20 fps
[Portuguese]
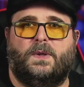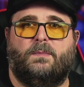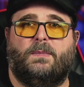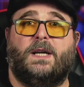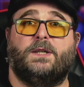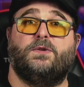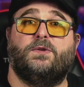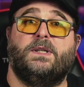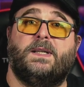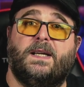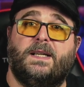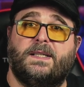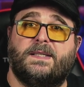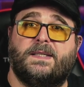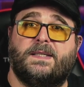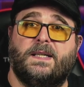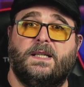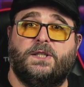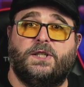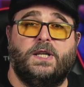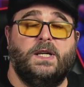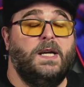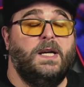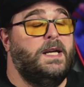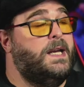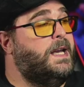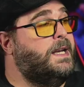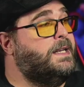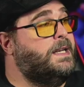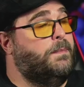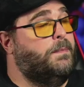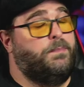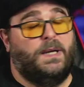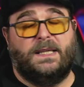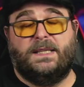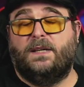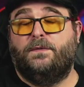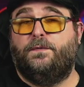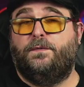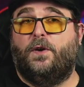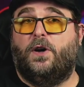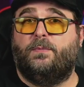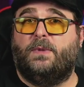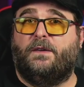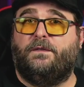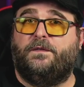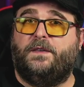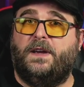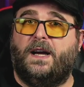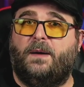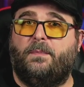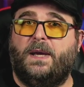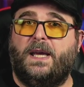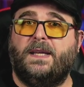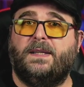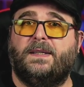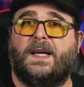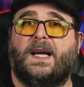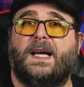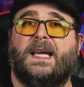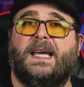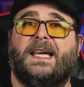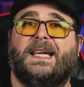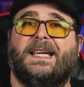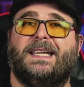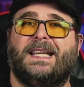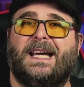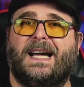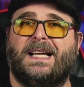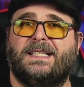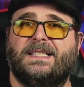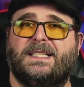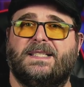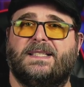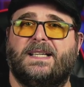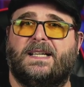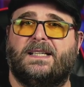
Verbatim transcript: Mas o interessante é que a plataforma a ferramenta é grátis,